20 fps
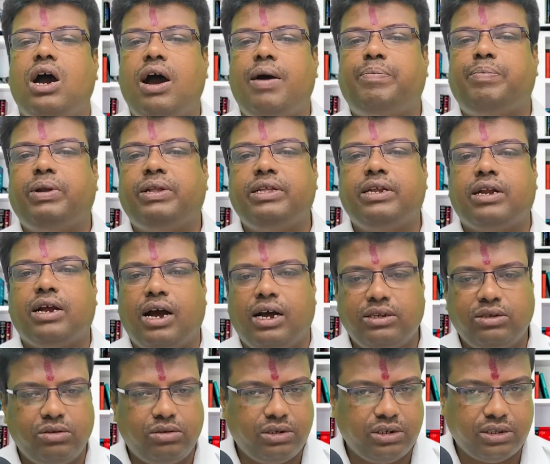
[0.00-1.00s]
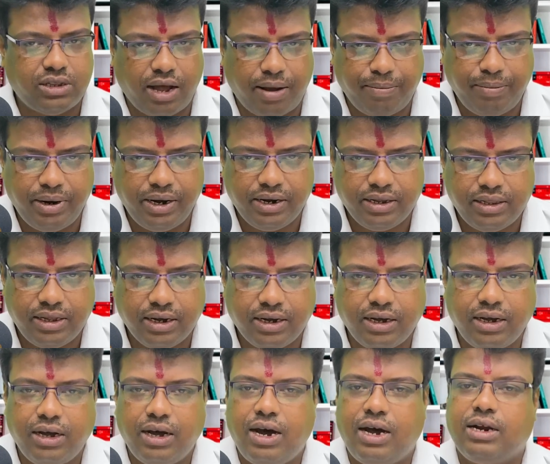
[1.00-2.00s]
আপনাদের কাজ হচ্ছে থাম্বেলটা
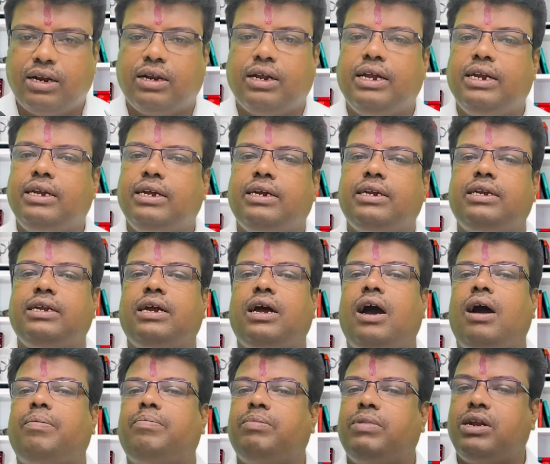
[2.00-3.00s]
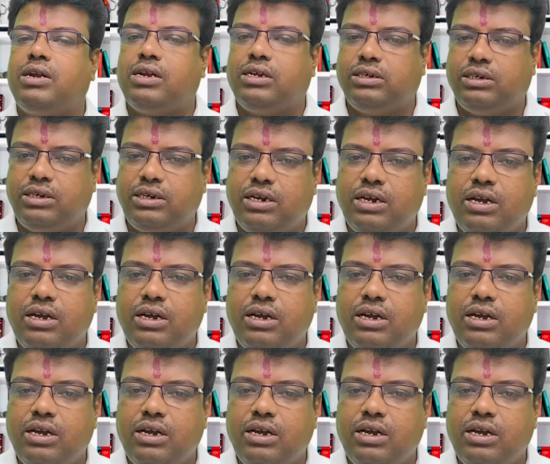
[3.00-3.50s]
দেখা আর কেটে কেটে আপনার রাশি